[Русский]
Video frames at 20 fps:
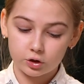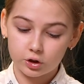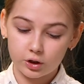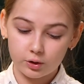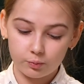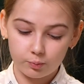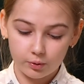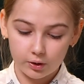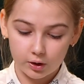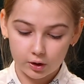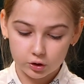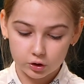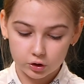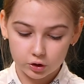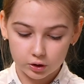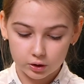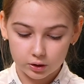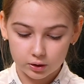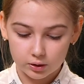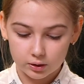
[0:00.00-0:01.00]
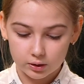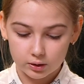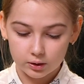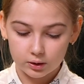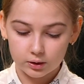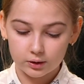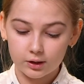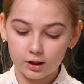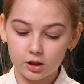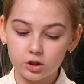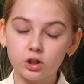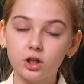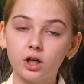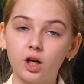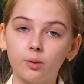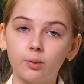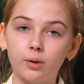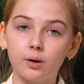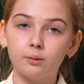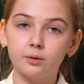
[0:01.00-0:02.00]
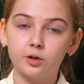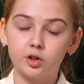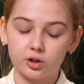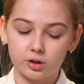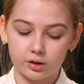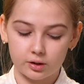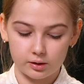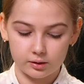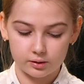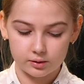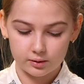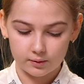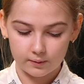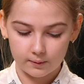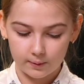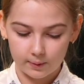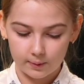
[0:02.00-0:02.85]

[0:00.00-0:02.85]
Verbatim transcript: черепаший. И даже для бабочек есть,